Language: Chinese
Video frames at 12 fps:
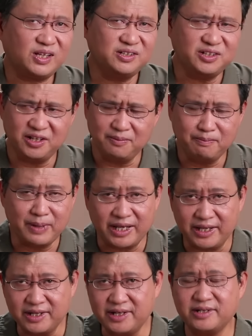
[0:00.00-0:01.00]
这里每
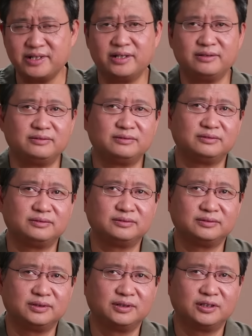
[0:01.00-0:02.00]
一个人
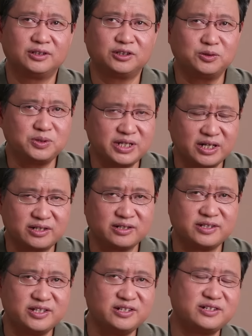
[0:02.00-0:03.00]
都将是
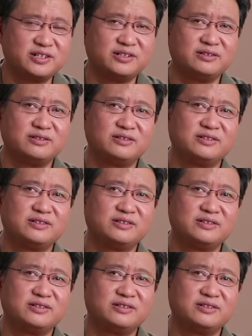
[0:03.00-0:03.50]
亲身